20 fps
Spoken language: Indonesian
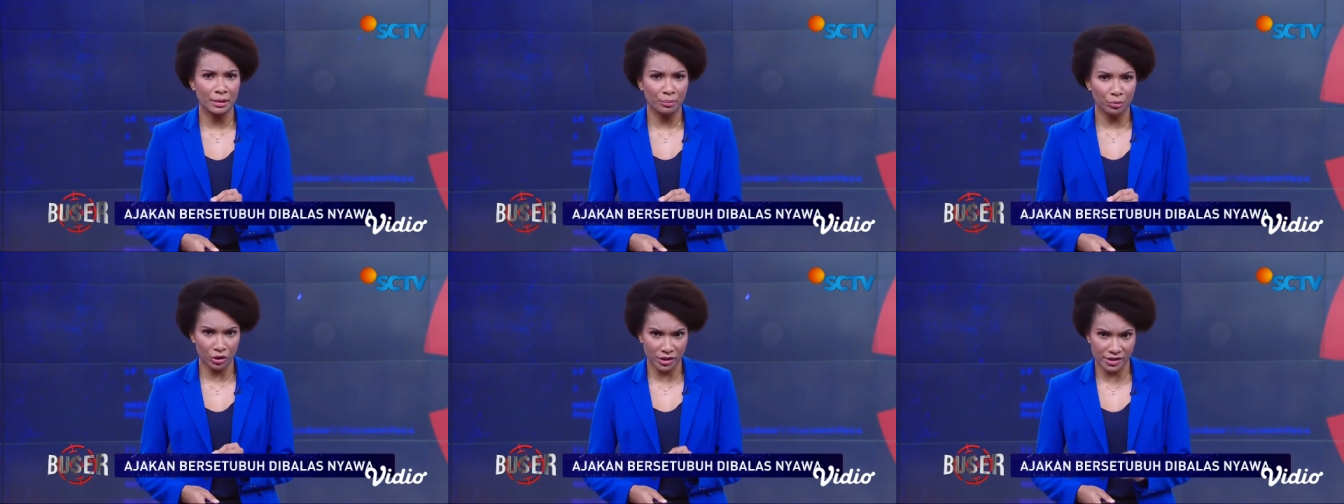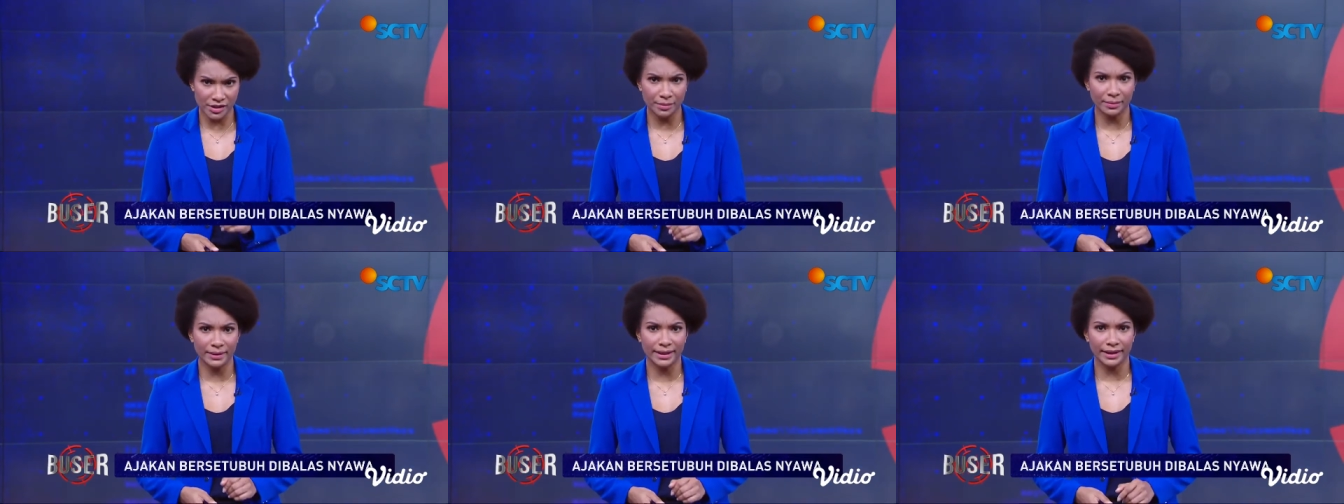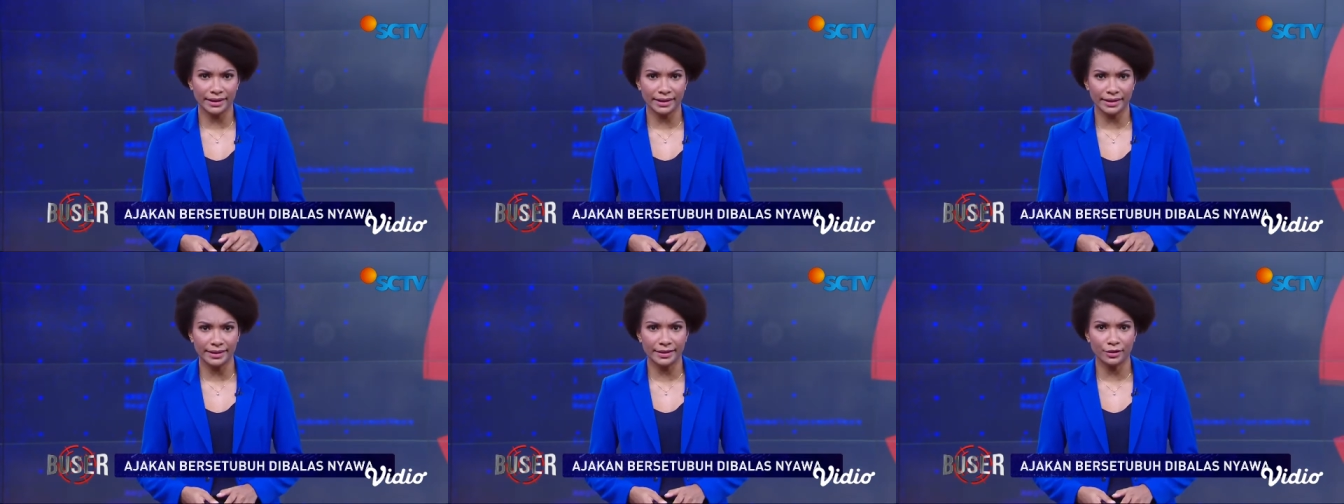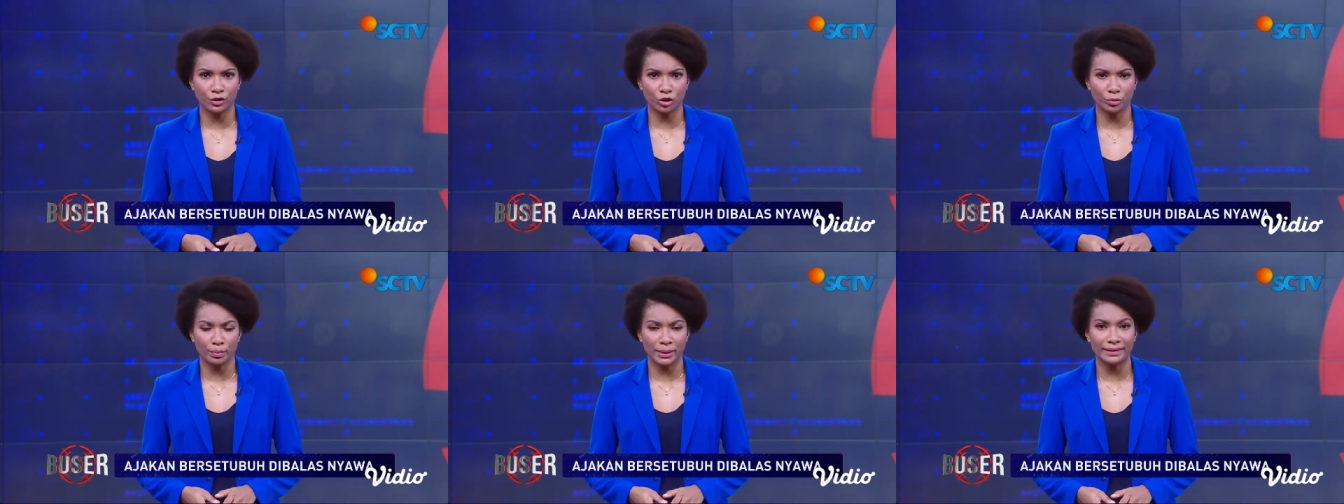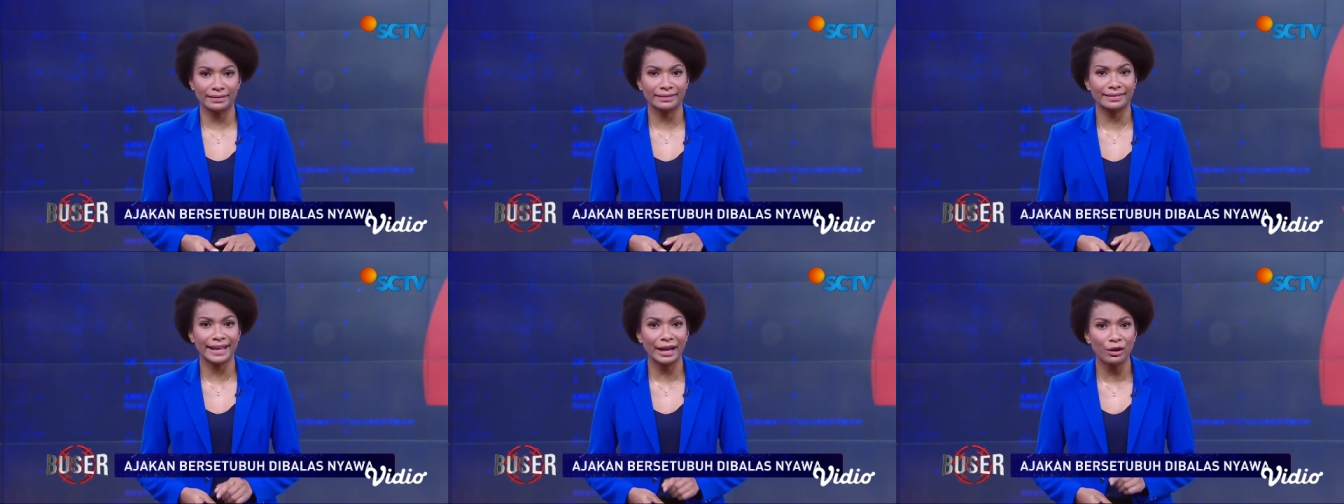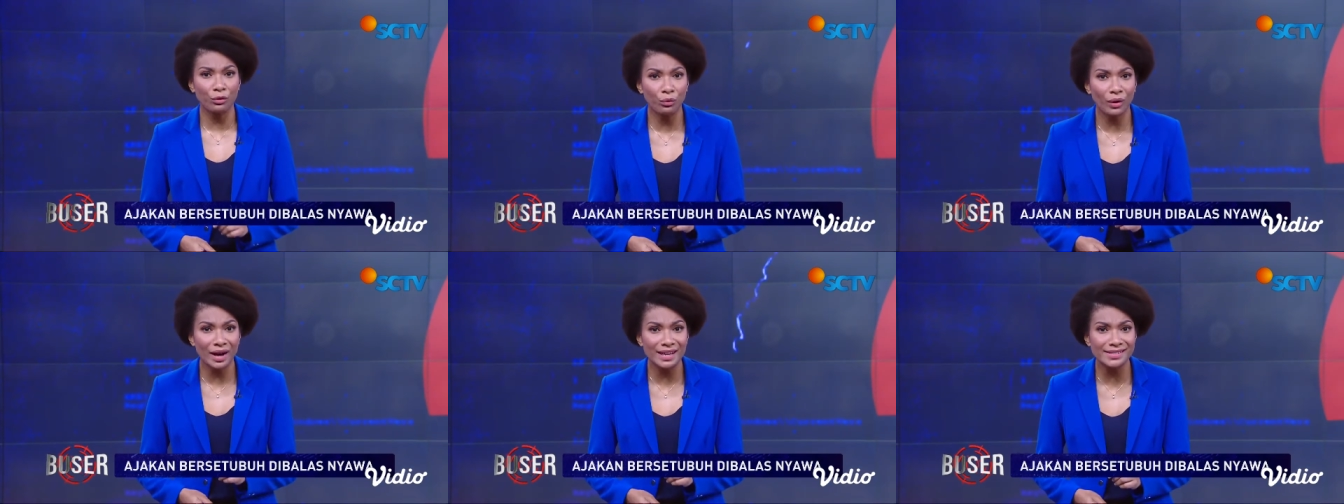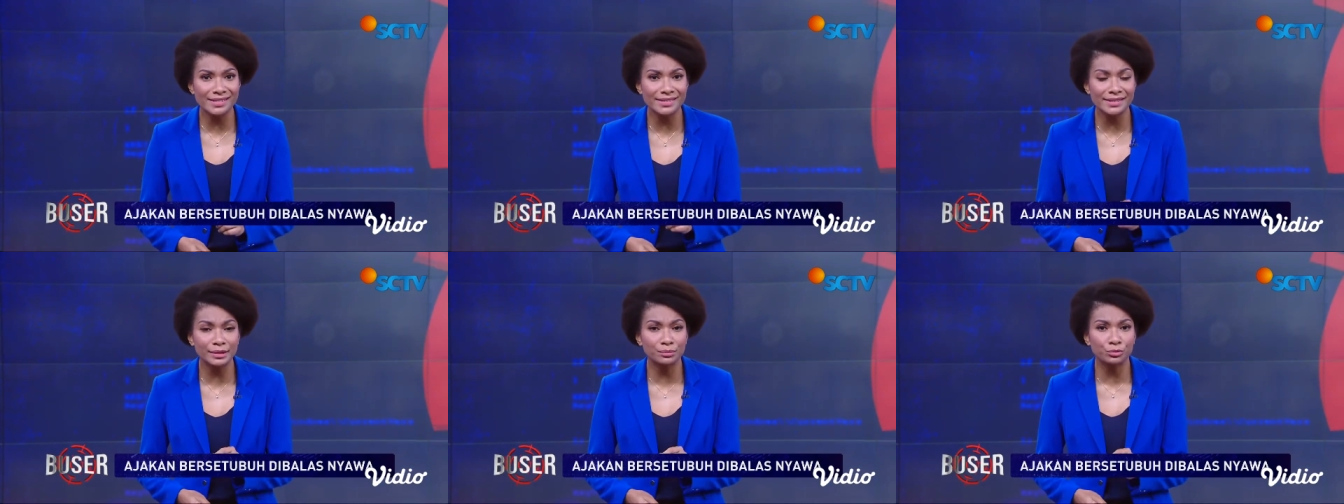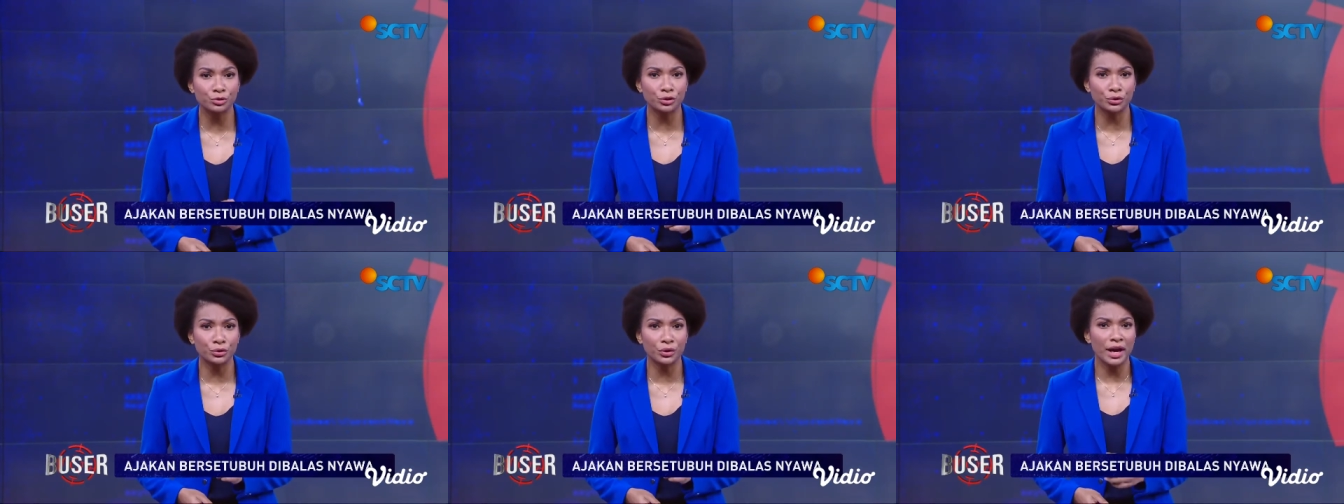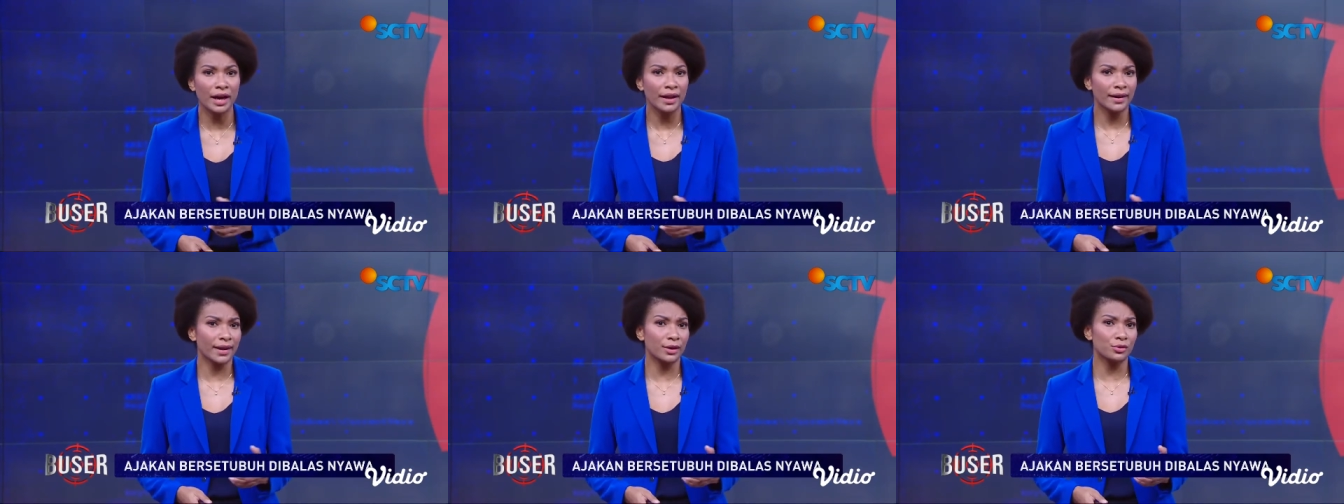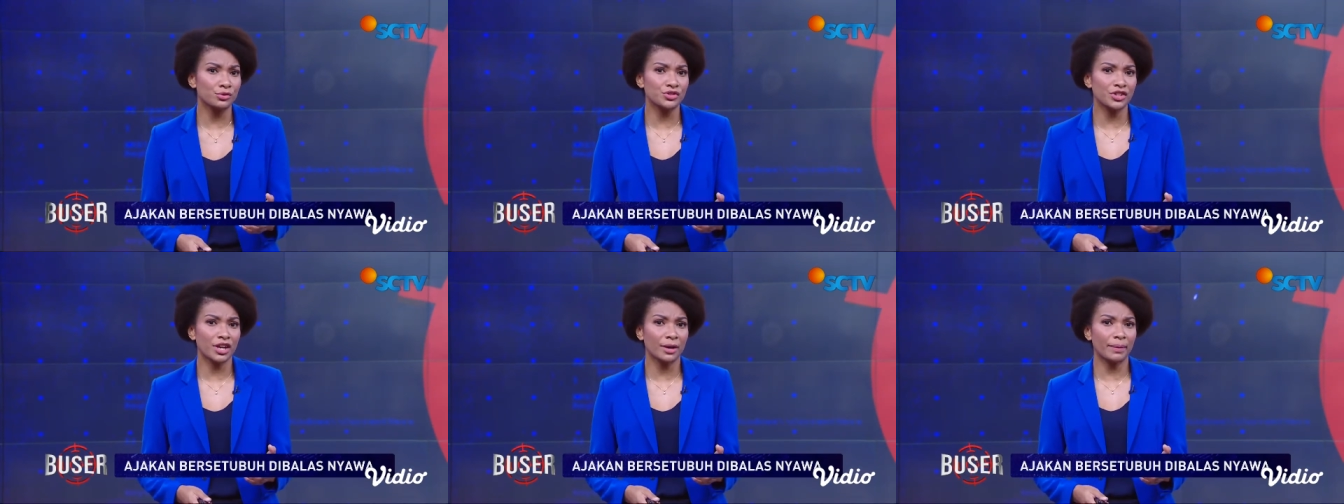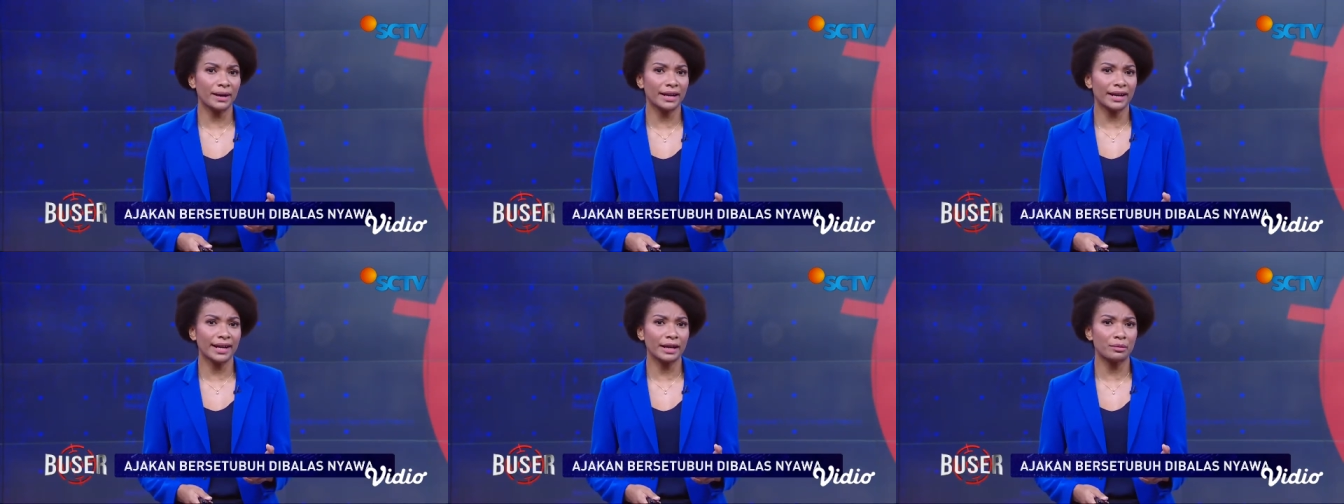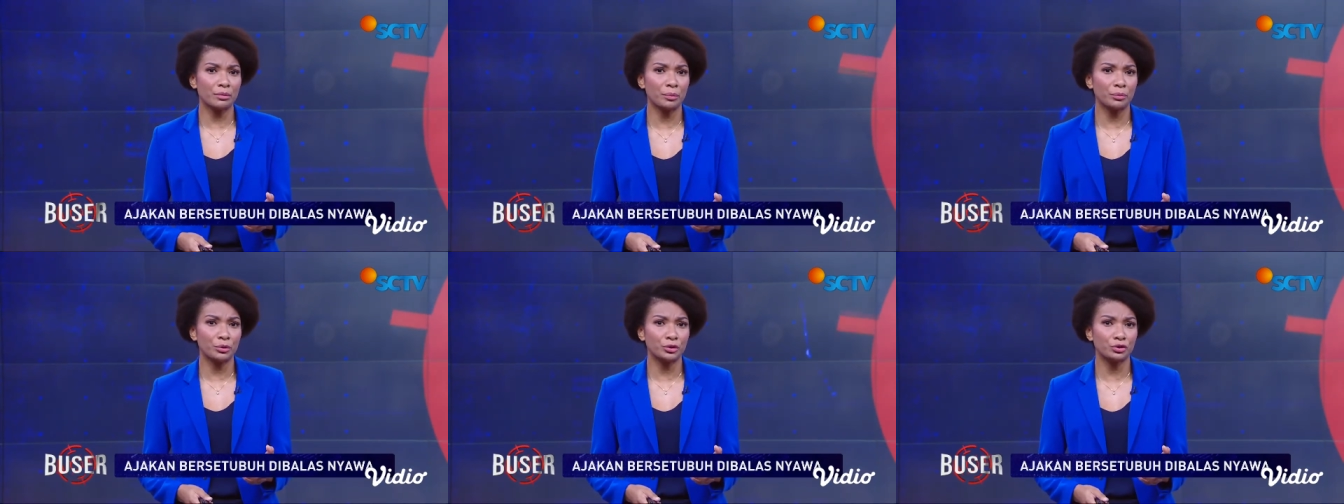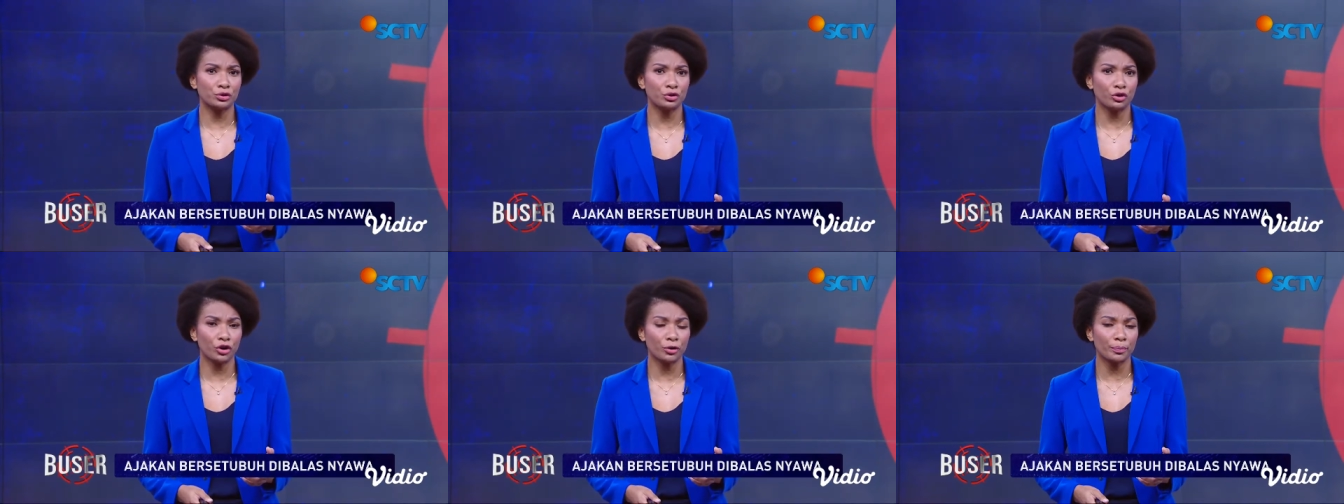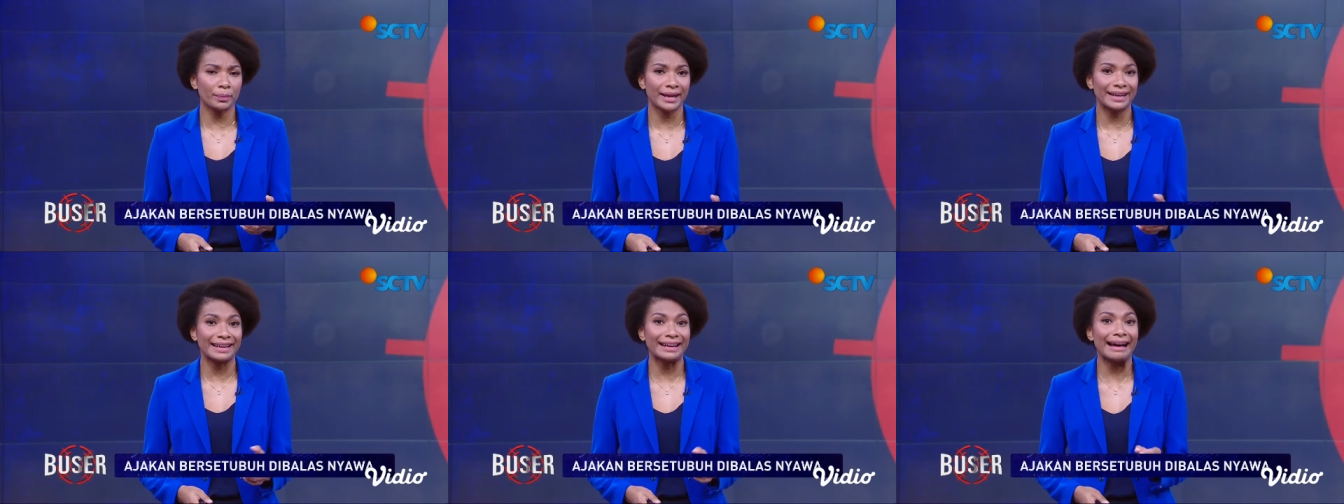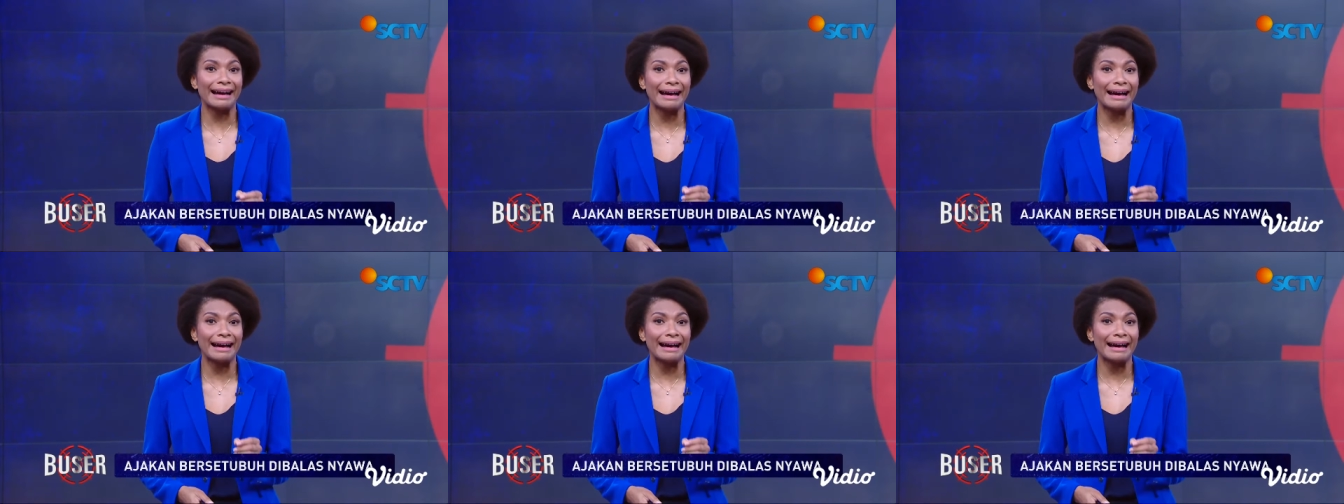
Polisi meyakini korban tewas dibunuh. Lalu siapakah yang membunuh korban?